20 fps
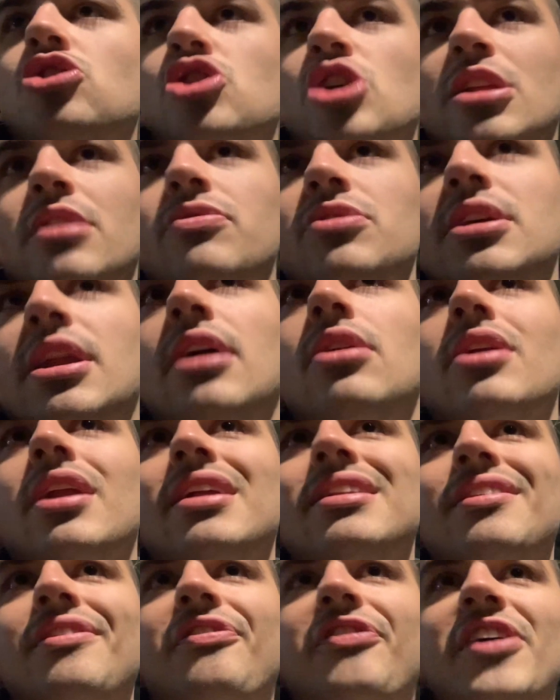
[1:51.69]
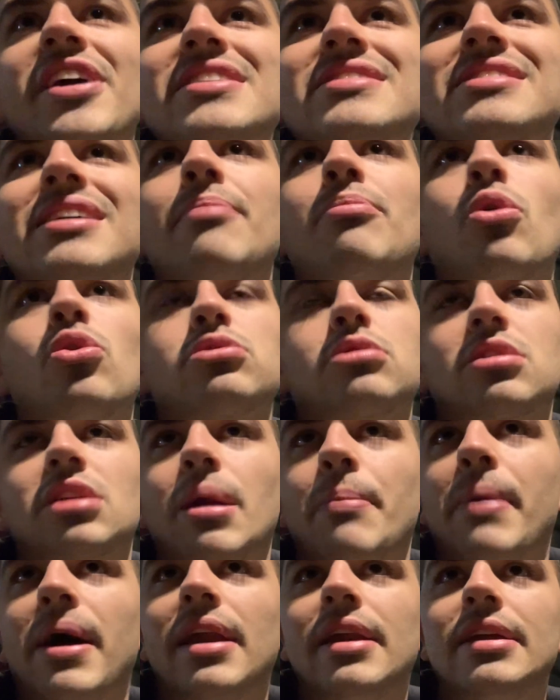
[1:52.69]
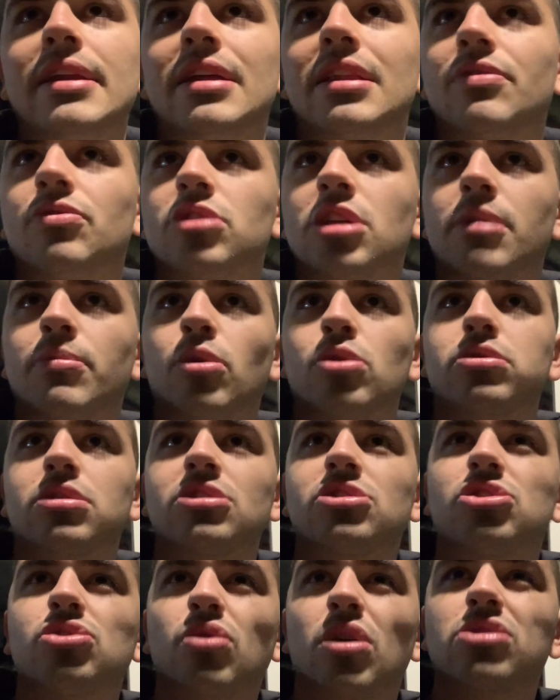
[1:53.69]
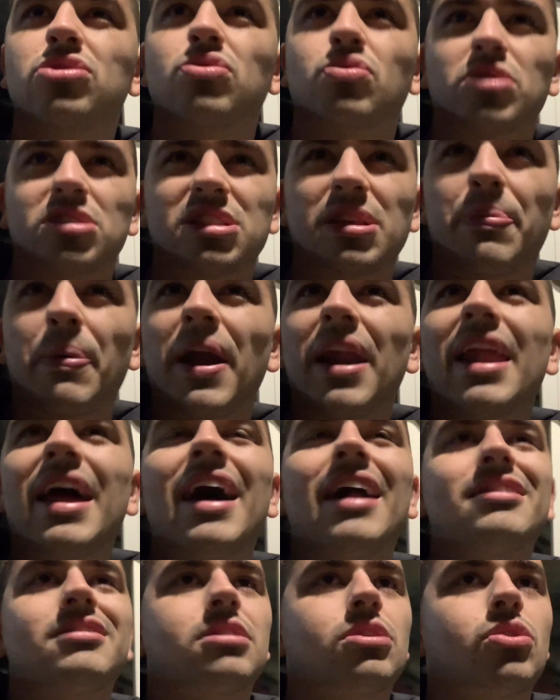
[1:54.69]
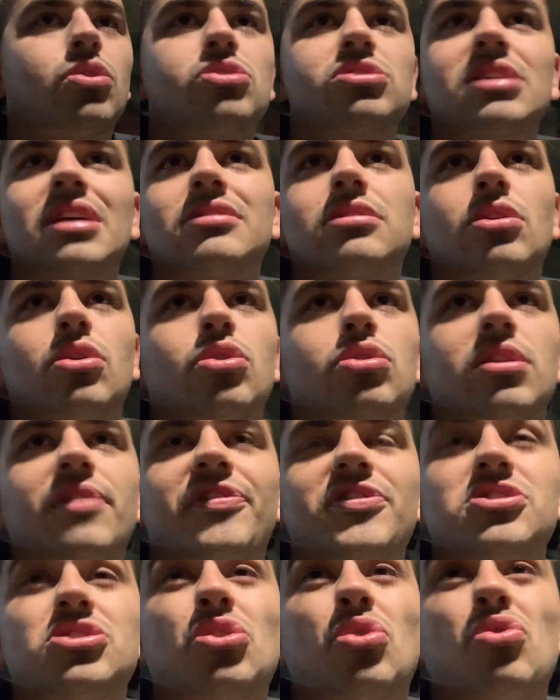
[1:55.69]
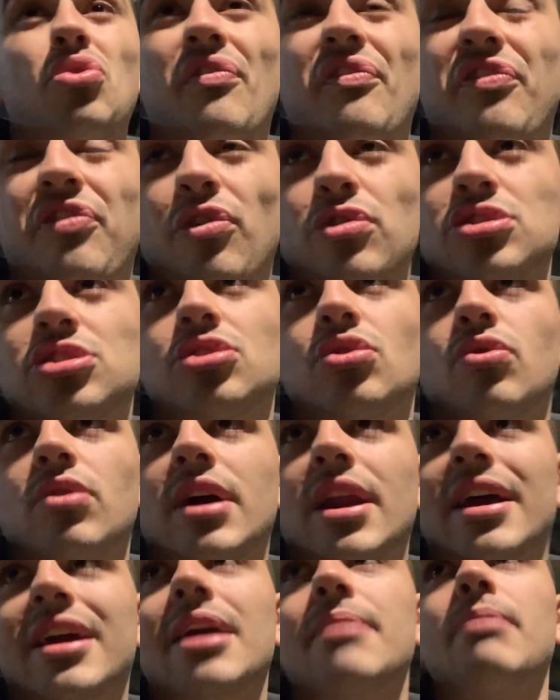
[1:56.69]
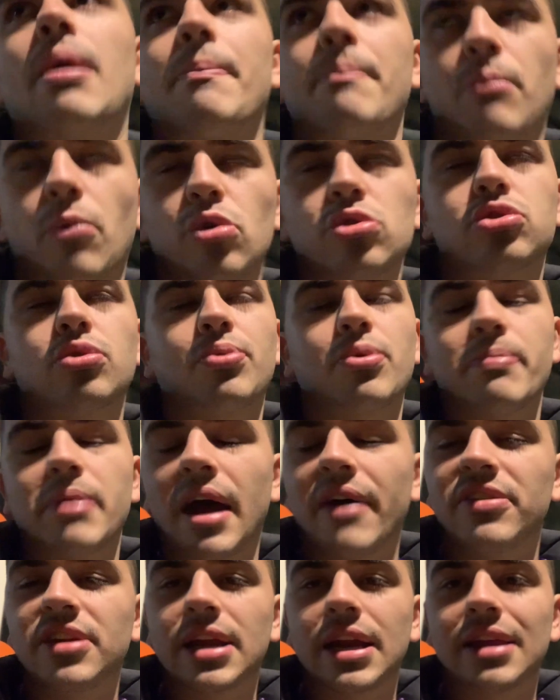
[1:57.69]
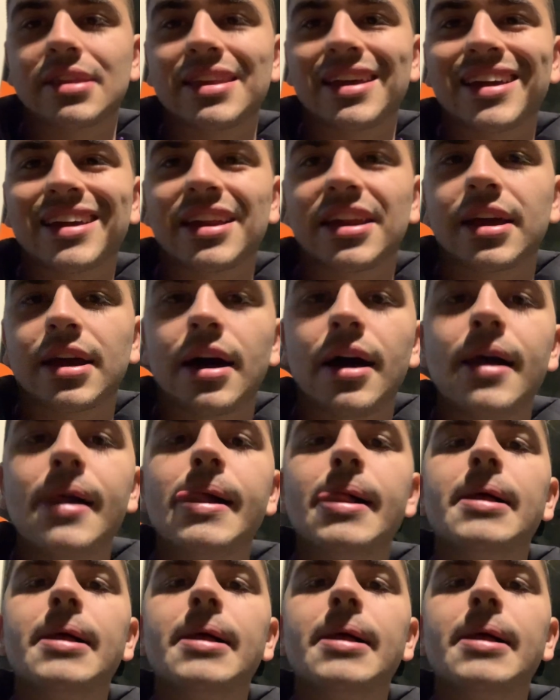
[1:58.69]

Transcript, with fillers: cioè devo dire allora la difesa molto traballina, devo dire molto insicura su queste palle alte nonostante loro di non fossero un granché ma molto più bravi nella tecnica.